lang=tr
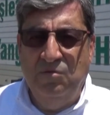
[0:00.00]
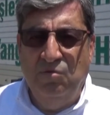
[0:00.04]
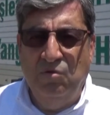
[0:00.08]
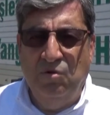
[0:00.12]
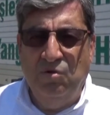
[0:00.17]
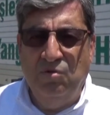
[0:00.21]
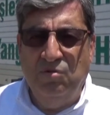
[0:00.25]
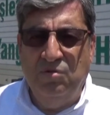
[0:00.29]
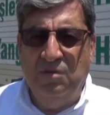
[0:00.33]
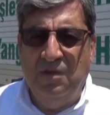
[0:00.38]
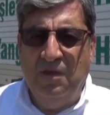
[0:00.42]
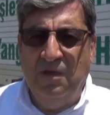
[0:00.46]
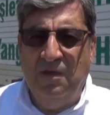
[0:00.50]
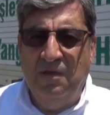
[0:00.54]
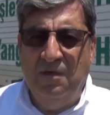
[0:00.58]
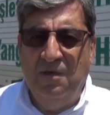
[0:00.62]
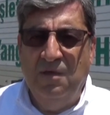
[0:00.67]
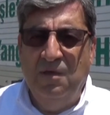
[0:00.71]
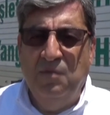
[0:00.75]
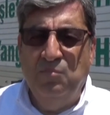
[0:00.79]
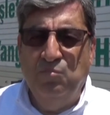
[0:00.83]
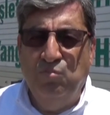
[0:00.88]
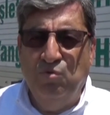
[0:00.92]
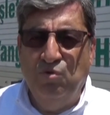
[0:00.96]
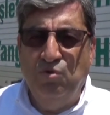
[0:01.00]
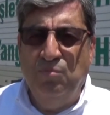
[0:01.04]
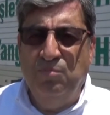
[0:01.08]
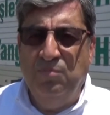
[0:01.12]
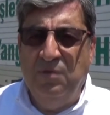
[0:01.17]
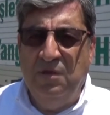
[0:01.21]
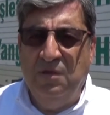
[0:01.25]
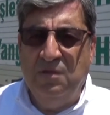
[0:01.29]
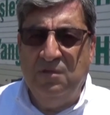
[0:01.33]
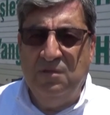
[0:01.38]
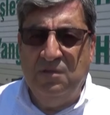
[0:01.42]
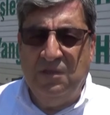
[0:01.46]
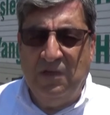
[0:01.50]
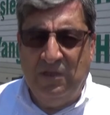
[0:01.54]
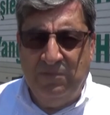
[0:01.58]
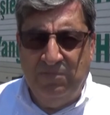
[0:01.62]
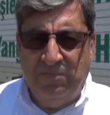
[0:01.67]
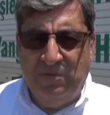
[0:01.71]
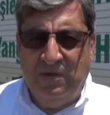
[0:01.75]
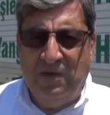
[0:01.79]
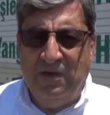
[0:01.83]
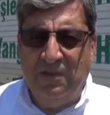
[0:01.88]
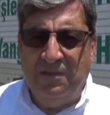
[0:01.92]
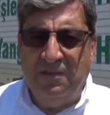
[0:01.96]
yönünde bugün bir
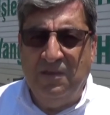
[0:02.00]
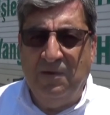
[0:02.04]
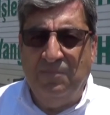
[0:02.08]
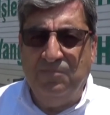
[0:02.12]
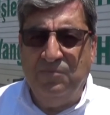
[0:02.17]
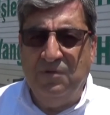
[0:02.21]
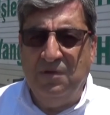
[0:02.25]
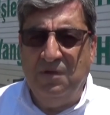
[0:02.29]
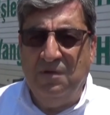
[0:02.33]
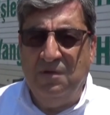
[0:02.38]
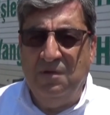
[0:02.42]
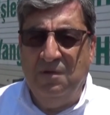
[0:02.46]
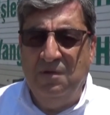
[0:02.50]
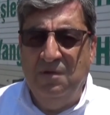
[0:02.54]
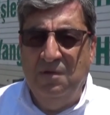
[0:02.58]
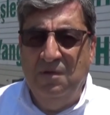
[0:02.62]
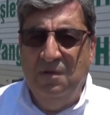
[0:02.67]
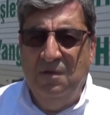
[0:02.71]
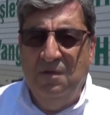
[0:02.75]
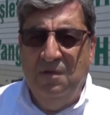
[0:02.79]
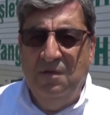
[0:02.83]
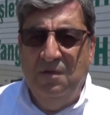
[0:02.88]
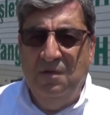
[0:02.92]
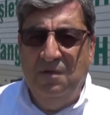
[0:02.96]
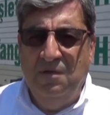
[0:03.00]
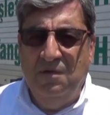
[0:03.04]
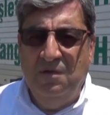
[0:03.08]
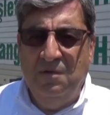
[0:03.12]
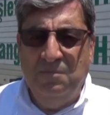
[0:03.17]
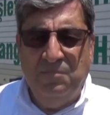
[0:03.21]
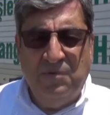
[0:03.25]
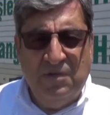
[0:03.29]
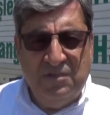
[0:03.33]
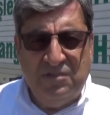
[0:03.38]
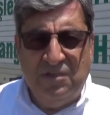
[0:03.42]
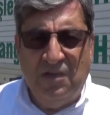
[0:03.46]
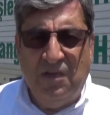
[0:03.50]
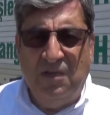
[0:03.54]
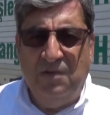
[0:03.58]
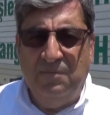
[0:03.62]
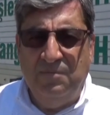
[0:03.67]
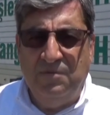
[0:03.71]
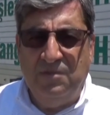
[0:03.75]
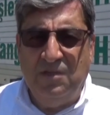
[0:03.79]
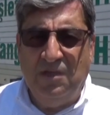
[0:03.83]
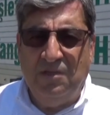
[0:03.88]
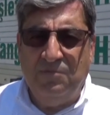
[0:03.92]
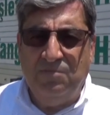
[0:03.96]
tatbikat yaptık. Başarılı
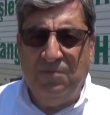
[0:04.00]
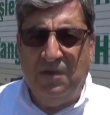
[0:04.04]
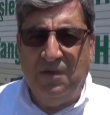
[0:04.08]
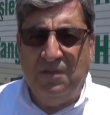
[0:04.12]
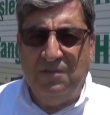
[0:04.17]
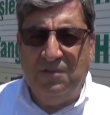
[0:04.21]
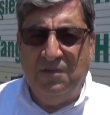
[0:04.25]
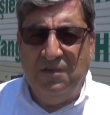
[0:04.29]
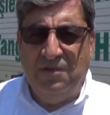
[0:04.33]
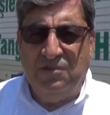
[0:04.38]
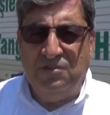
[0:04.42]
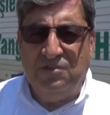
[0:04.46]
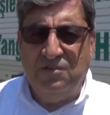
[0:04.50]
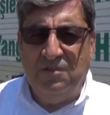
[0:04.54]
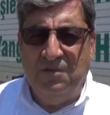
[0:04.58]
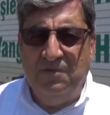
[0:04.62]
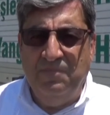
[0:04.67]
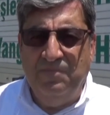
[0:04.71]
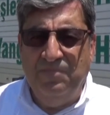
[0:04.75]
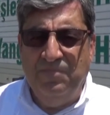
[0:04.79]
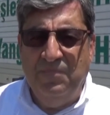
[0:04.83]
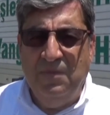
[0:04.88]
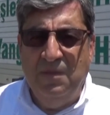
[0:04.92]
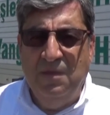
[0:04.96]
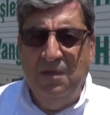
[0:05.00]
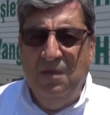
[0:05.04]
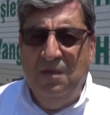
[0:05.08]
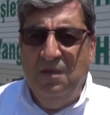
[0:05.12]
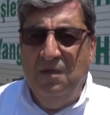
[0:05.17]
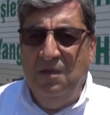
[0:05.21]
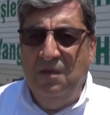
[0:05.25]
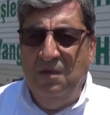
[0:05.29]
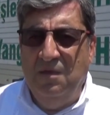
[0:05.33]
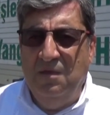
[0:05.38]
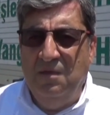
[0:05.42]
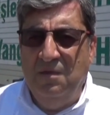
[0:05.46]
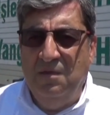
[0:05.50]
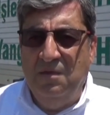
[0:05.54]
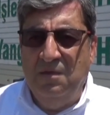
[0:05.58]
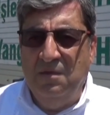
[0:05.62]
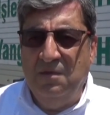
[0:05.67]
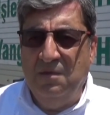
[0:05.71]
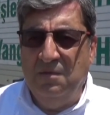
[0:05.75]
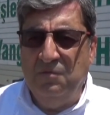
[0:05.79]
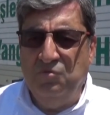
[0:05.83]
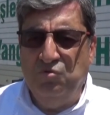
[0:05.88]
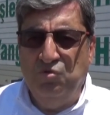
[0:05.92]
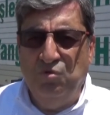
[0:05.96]
bir tatbikat geçti. E,
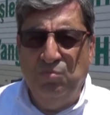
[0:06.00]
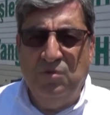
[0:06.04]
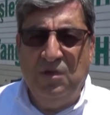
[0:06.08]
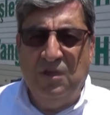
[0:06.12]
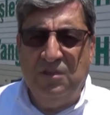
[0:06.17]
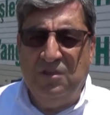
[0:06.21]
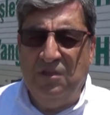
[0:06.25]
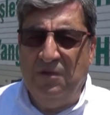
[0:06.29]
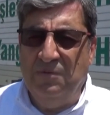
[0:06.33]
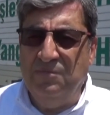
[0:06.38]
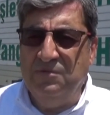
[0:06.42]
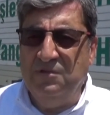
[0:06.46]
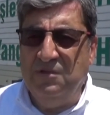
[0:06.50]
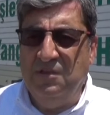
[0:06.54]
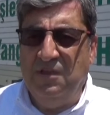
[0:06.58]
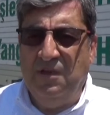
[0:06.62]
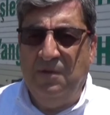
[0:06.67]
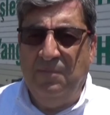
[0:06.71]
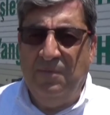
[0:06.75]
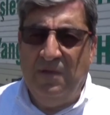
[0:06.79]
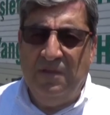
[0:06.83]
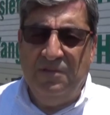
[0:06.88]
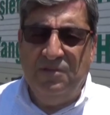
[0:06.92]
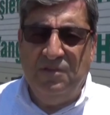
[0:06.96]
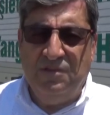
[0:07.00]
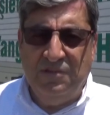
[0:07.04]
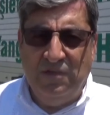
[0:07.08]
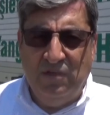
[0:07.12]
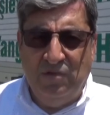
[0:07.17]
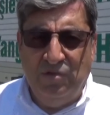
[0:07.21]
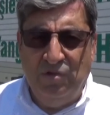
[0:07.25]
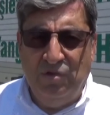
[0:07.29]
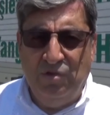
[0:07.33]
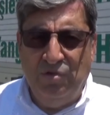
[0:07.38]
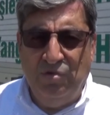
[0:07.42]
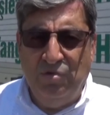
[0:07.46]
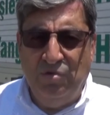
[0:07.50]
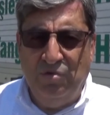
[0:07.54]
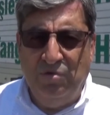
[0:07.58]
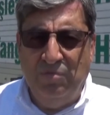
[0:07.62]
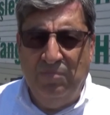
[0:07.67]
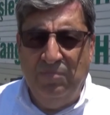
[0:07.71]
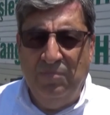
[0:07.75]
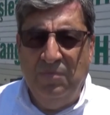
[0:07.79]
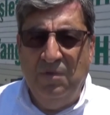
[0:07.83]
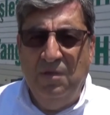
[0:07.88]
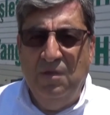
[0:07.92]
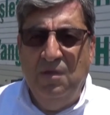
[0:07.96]
tüm katılımcılara ben teşekkür ediyorum.
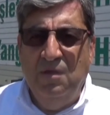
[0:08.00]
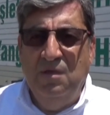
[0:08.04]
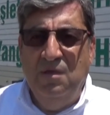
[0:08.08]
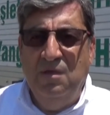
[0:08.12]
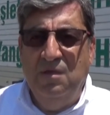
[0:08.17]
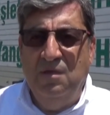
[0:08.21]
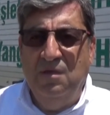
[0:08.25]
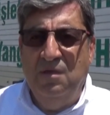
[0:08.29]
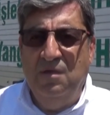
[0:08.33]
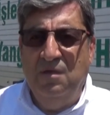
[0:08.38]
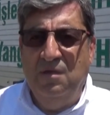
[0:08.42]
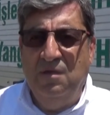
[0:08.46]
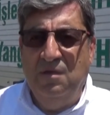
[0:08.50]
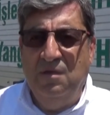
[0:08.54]
E,